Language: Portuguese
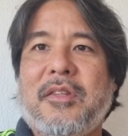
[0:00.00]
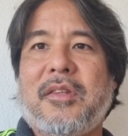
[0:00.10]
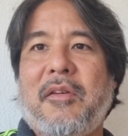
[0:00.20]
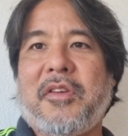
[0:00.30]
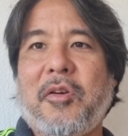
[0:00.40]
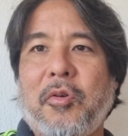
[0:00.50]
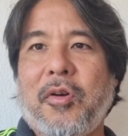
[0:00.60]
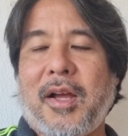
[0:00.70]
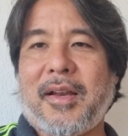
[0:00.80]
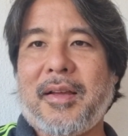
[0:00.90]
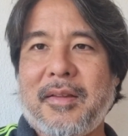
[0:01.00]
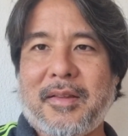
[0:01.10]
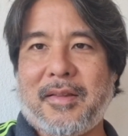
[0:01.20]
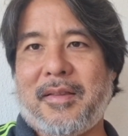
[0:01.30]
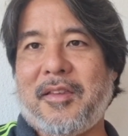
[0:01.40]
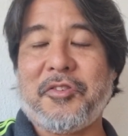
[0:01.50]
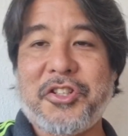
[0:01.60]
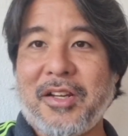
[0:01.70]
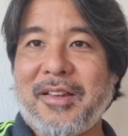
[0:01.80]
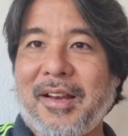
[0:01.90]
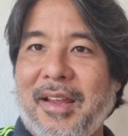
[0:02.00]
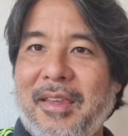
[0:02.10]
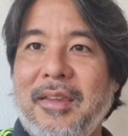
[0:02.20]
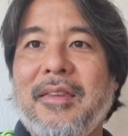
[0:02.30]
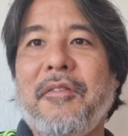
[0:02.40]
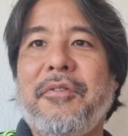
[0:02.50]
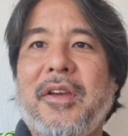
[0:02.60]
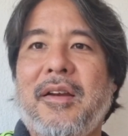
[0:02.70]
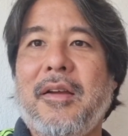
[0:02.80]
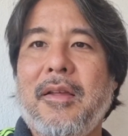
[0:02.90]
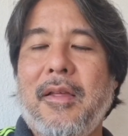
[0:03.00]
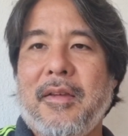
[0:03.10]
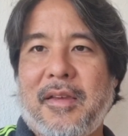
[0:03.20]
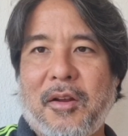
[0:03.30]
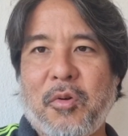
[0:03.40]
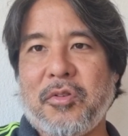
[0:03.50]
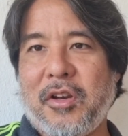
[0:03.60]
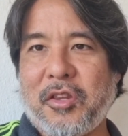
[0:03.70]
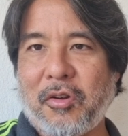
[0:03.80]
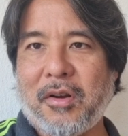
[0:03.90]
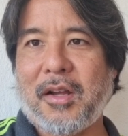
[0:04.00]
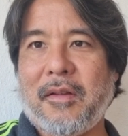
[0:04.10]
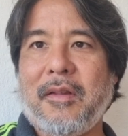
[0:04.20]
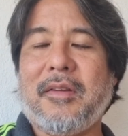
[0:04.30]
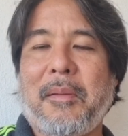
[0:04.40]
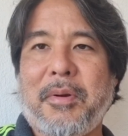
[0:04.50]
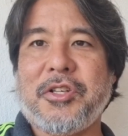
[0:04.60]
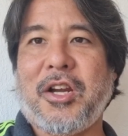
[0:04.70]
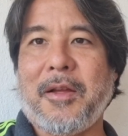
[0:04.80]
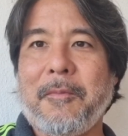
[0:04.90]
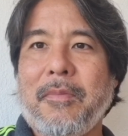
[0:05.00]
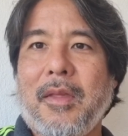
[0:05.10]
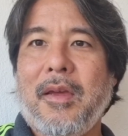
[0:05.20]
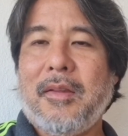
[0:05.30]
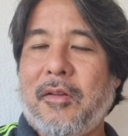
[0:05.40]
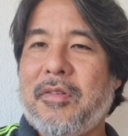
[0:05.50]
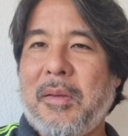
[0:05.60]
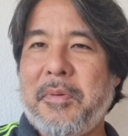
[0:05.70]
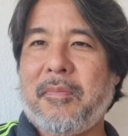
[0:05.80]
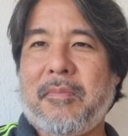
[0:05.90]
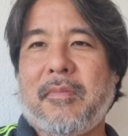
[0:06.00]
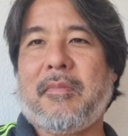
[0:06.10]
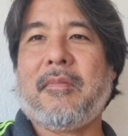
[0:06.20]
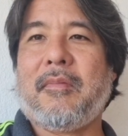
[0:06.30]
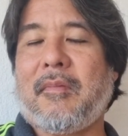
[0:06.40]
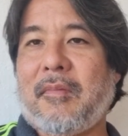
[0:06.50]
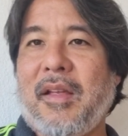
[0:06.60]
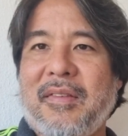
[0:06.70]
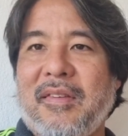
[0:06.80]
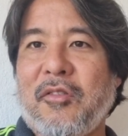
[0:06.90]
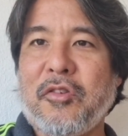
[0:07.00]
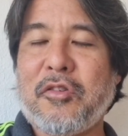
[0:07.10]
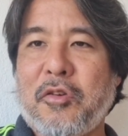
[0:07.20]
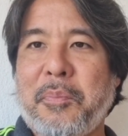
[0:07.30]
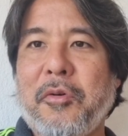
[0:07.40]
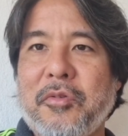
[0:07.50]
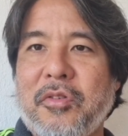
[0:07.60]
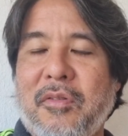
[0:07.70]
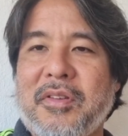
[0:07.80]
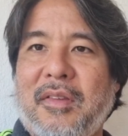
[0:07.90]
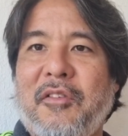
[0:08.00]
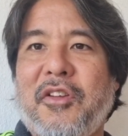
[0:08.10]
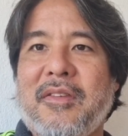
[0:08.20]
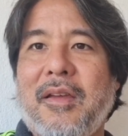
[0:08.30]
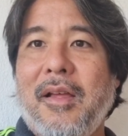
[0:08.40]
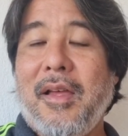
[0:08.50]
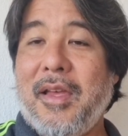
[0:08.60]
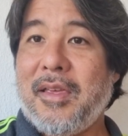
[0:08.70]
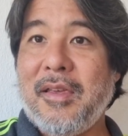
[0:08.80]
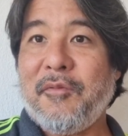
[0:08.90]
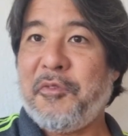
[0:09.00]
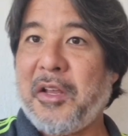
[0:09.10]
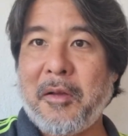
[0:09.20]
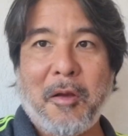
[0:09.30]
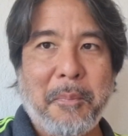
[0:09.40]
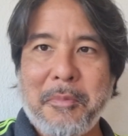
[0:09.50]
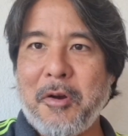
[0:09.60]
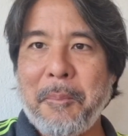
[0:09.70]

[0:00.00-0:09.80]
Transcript: teve que colocar na que eu tinha que estar na quinta-feira, que é quando ele toca na Pachá. Então sempre esses são outros pontos que você tem que fazer e fica é o primeiro